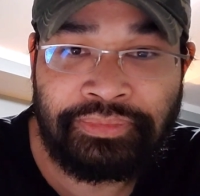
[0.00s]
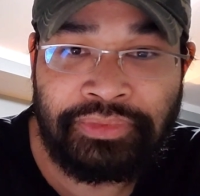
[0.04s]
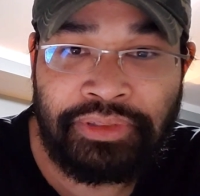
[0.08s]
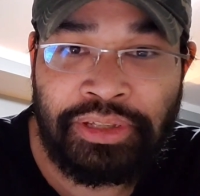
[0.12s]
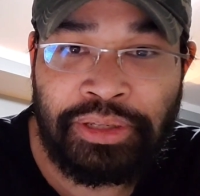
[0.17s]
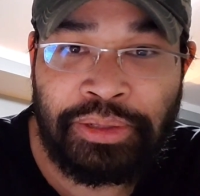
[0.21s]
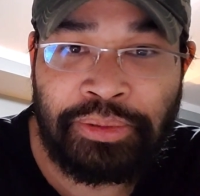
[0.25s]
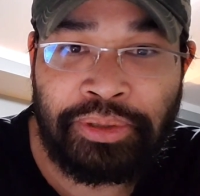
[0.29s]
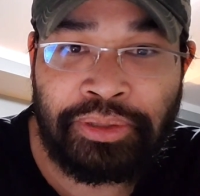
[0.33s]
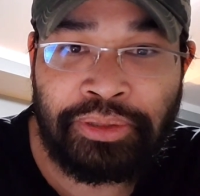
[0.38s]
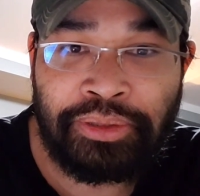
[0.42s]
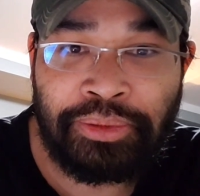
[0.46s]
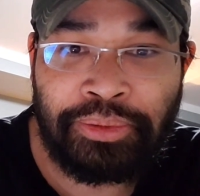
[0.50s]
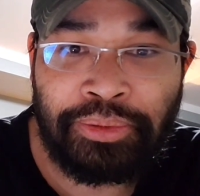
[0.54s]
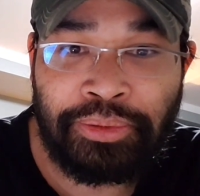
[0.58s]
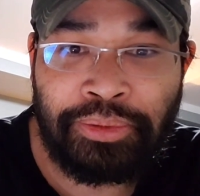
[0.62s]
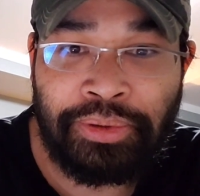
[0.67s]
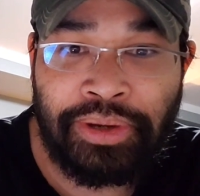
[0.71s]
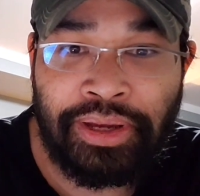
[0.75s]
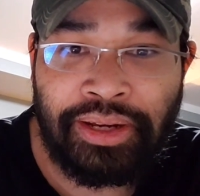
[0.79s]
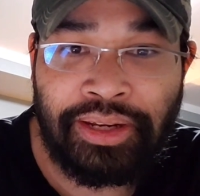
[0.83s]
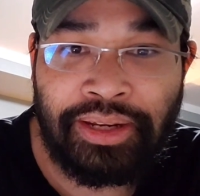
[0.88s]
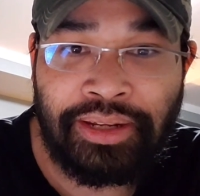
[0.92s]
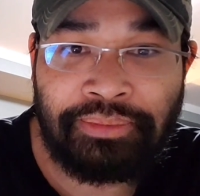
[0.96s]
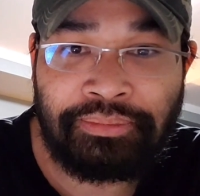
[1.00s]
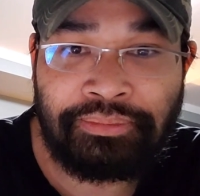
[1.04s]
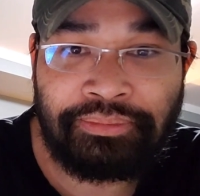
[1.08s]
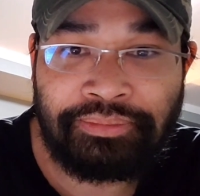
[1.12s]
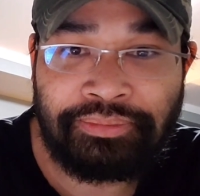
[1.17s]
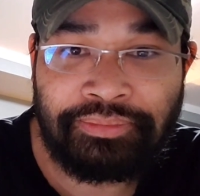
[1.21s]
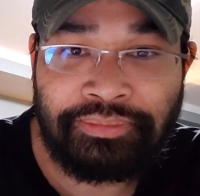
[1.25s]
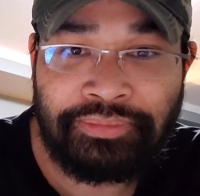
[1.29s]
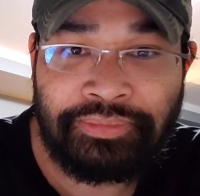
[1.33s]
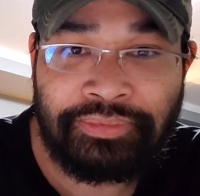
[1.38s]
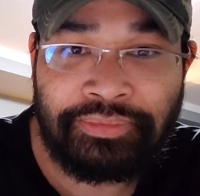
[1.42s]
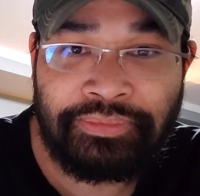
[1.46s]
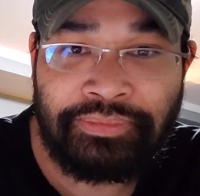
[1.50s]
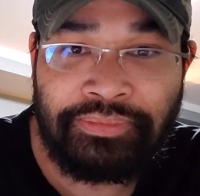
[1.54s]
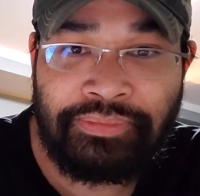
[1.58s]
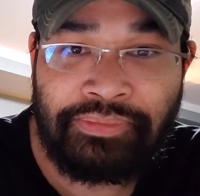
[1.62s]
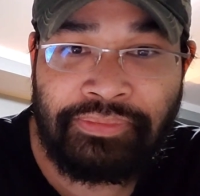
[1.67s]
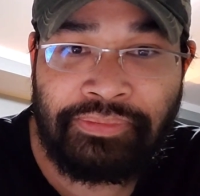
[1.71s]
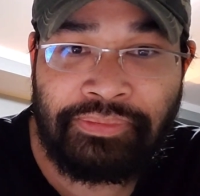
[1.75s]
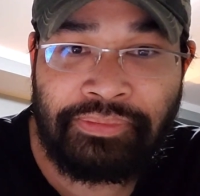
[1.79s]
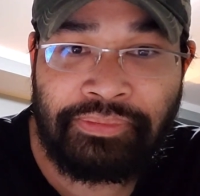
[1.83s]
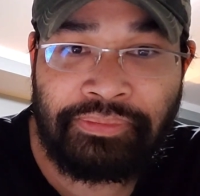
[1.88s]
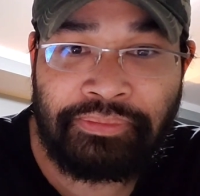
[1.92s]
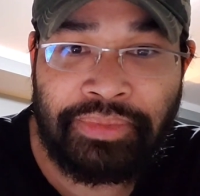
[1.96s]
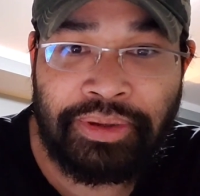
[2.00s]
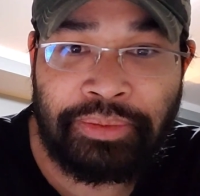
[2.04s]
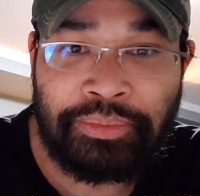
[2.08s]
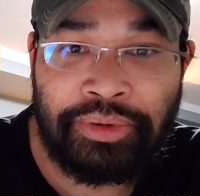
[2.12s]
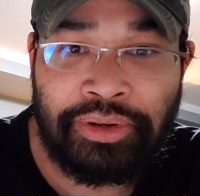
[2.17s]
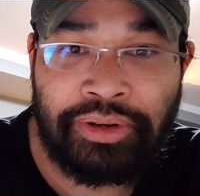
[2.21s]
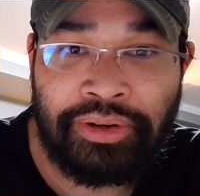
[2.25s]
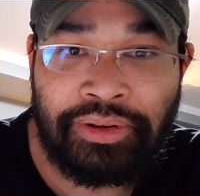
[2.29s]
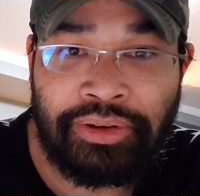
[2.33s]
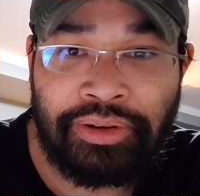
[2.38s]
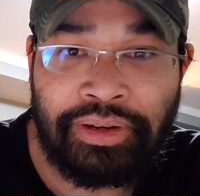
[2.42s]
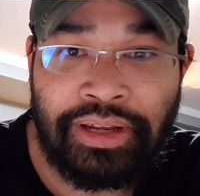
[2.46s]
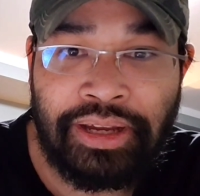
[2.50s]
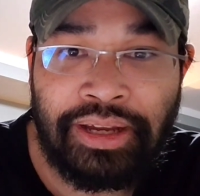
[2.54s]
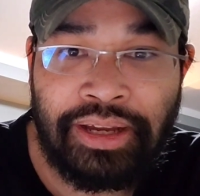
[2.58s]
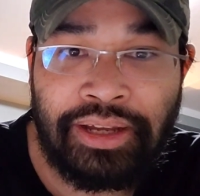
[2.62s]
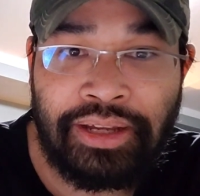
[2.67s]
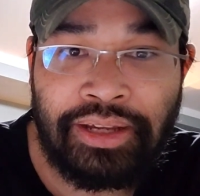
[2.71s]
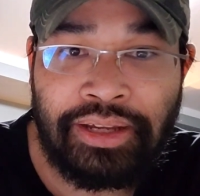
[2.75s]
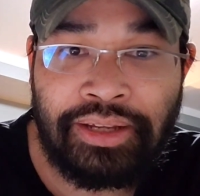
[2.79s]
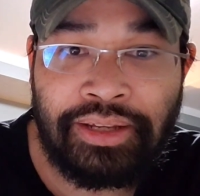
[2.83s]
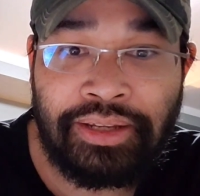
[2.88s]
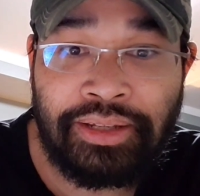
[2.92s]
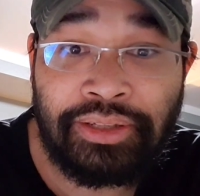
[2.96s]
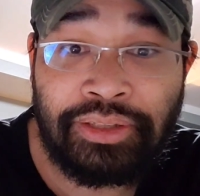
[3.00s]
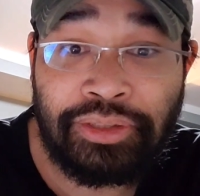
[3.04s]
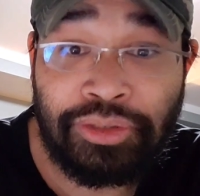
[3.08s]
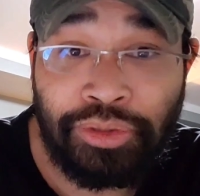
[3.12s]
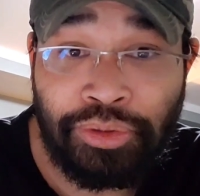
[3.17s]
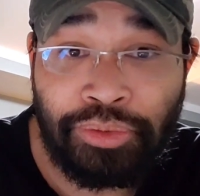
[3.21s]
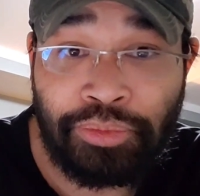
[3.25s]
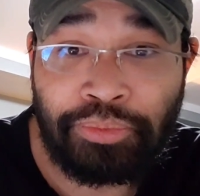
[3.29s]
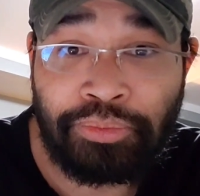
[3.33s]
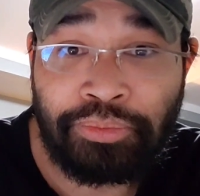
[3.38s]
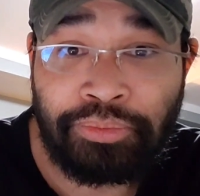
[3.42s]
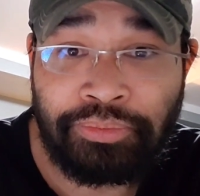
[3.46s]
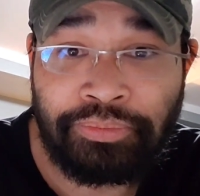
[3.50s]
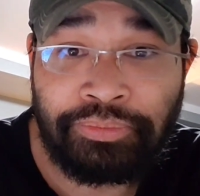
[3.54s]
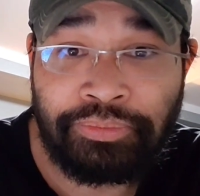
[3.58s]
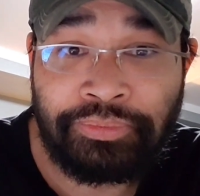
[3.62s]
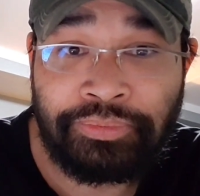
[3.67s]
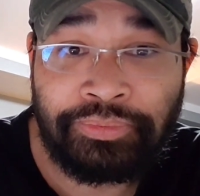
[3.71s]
nhiều cái thủ đoạn lắm mà bọn họ đã dùng